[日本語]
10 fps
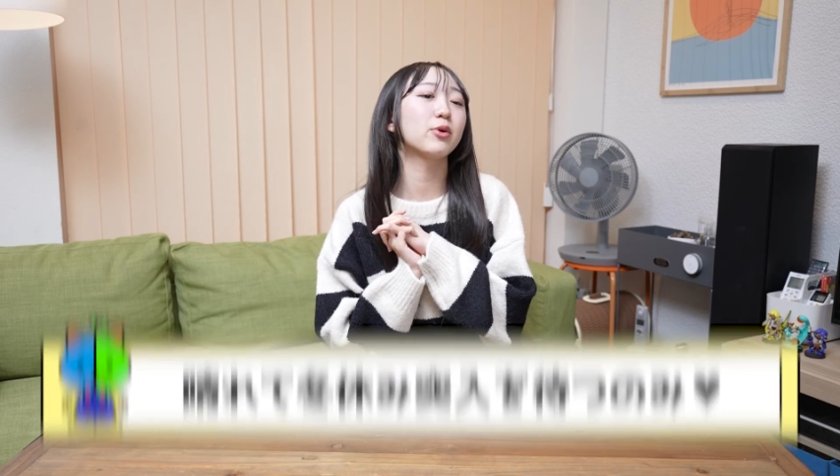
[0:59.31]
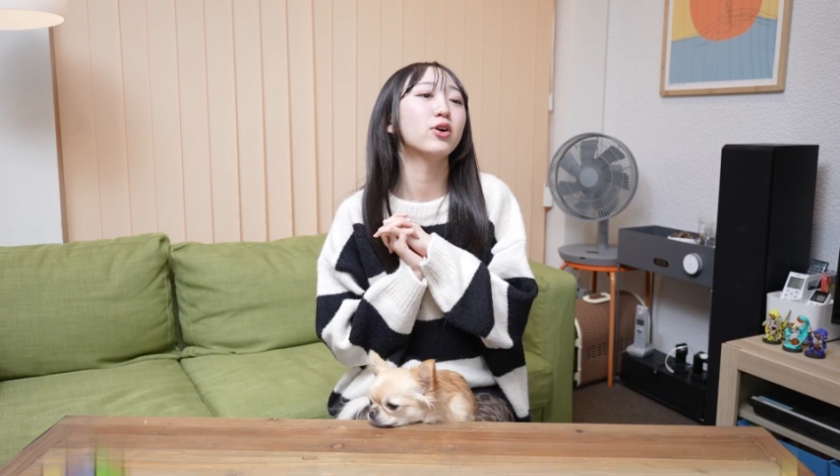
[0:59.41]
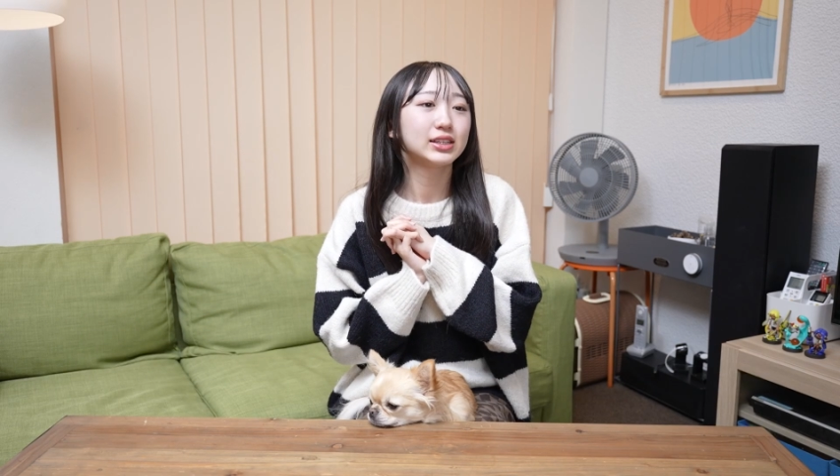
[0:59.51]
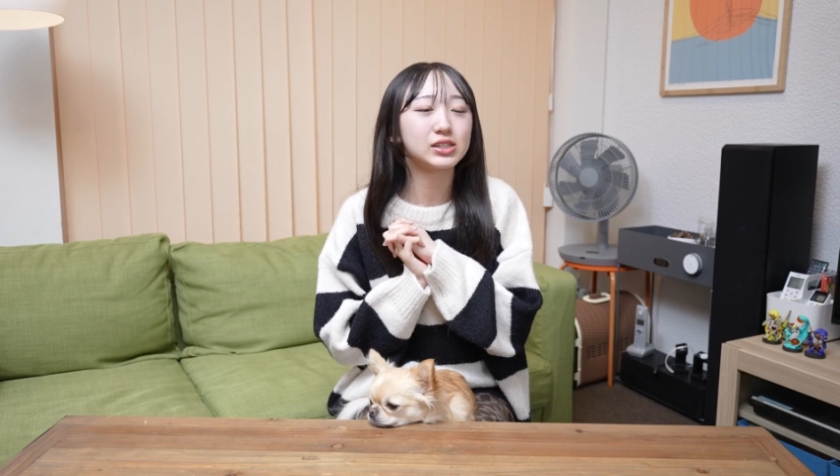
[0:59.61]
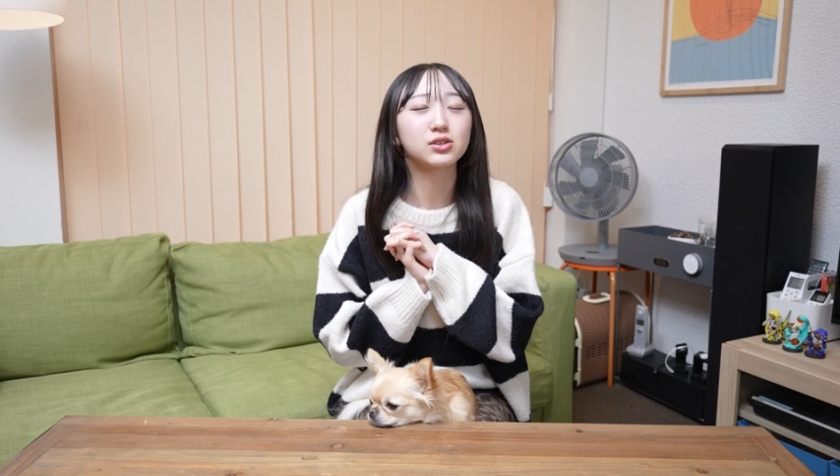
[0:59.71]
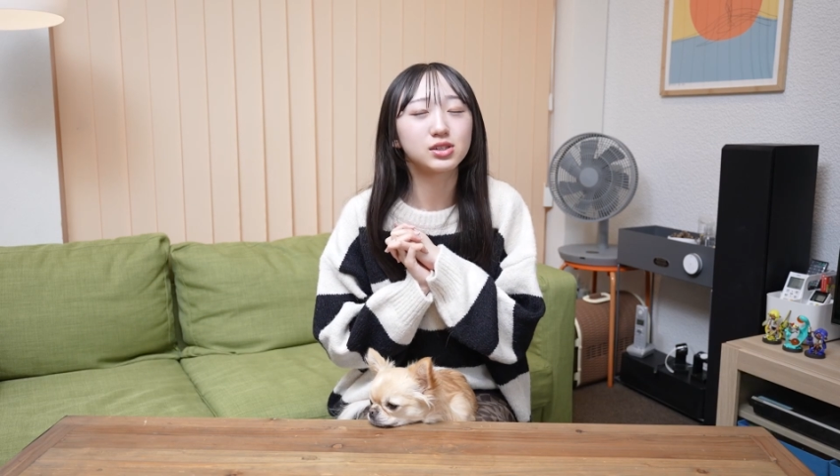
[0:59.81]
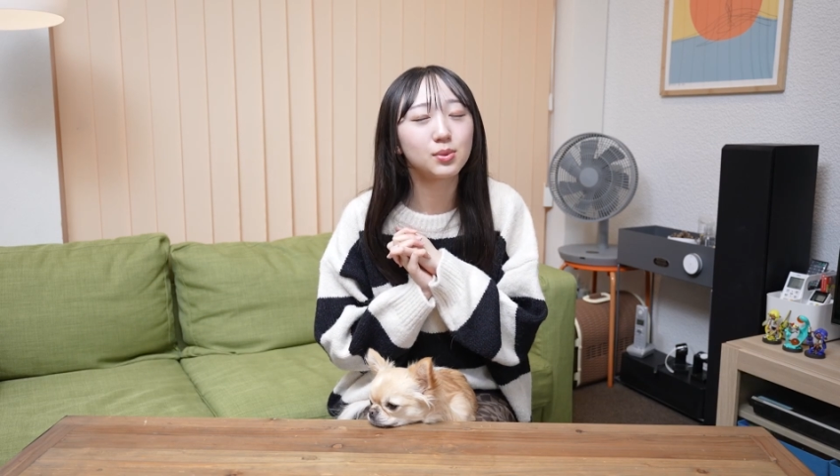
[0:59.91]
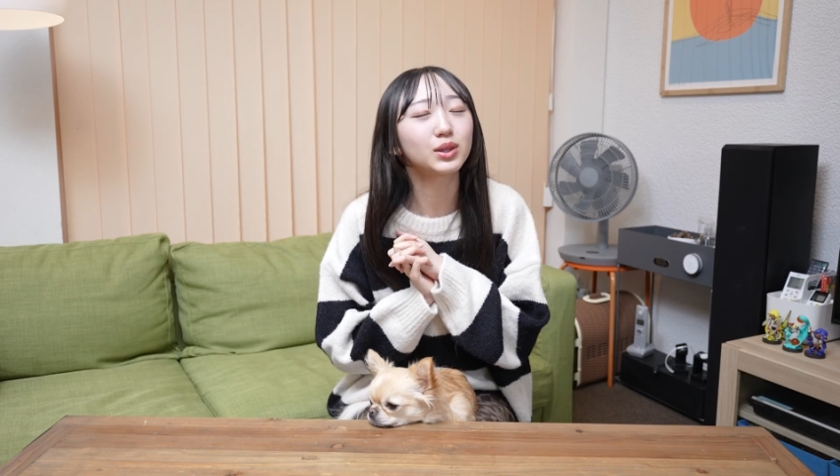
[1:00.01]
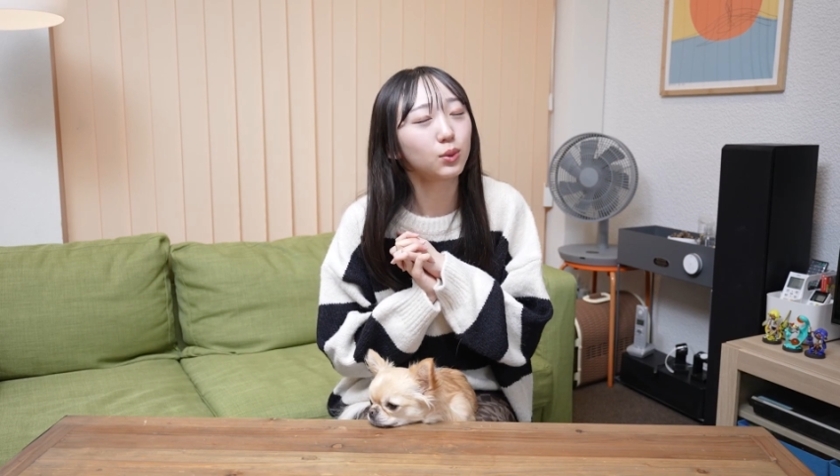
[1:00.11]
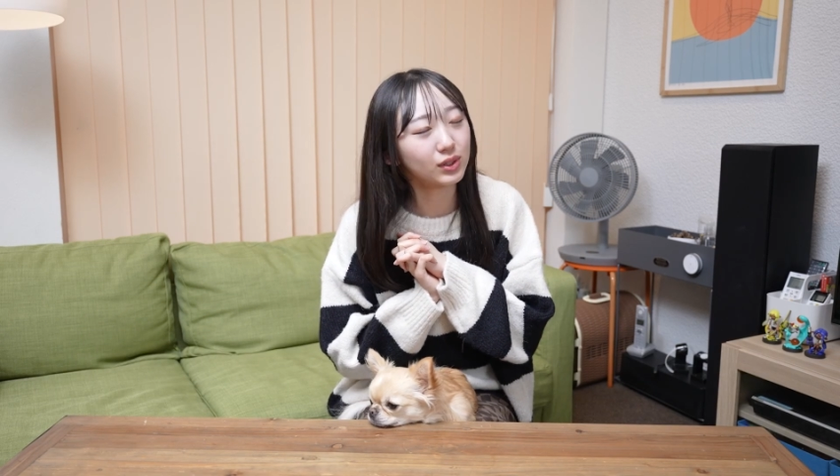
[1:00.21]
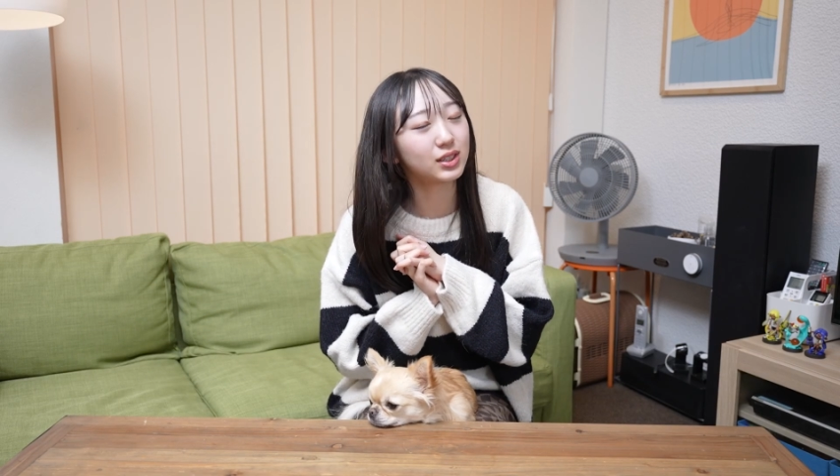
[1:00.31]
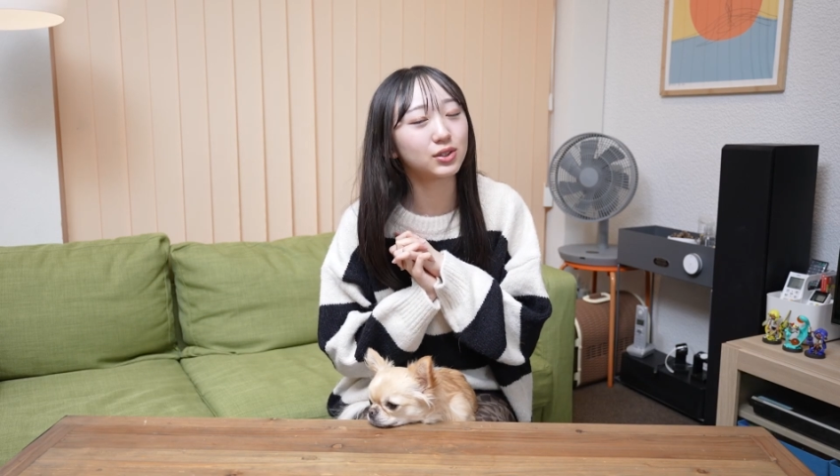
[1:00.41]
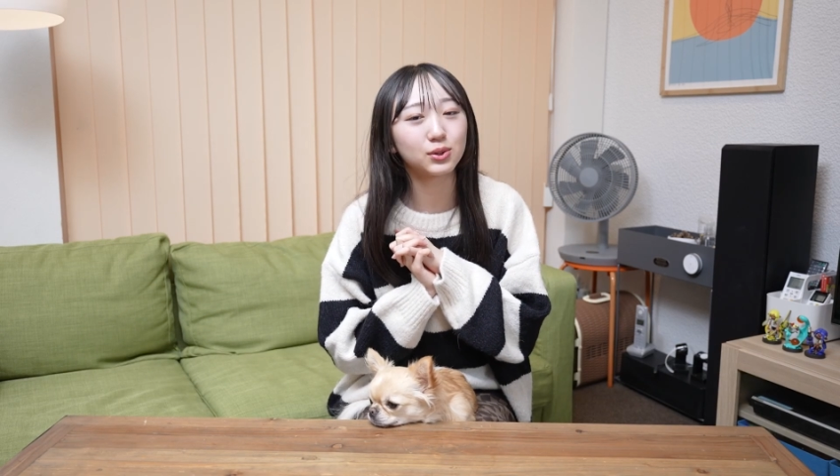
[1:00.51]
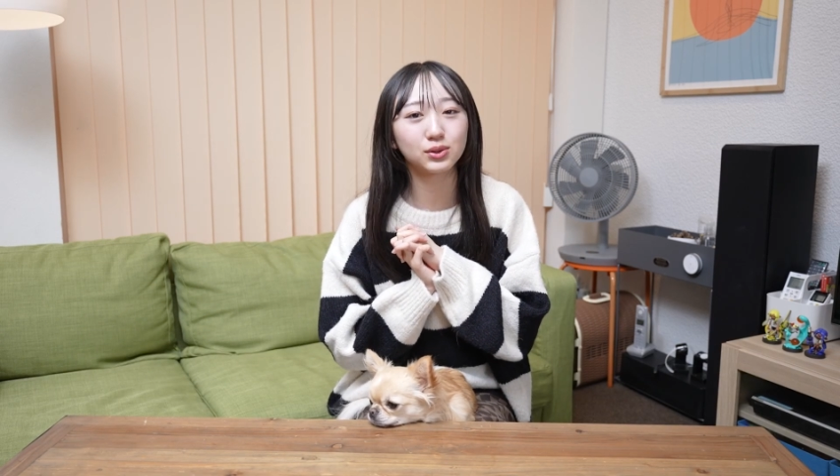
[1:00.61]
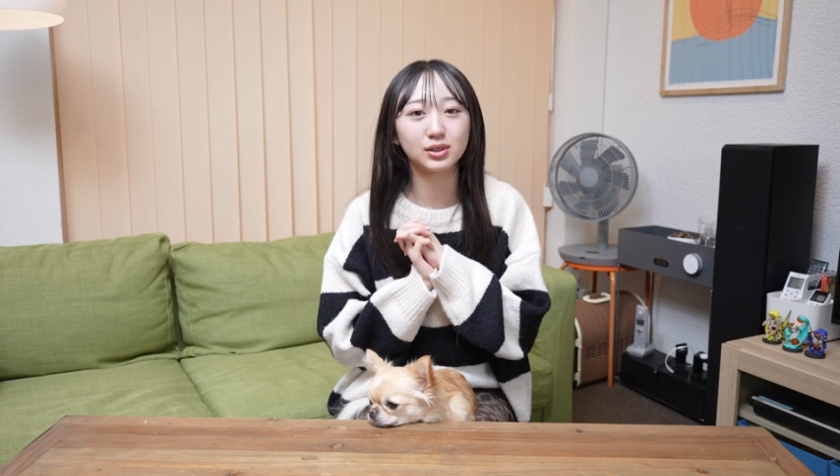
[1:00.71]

もうテスト全て終わったというこ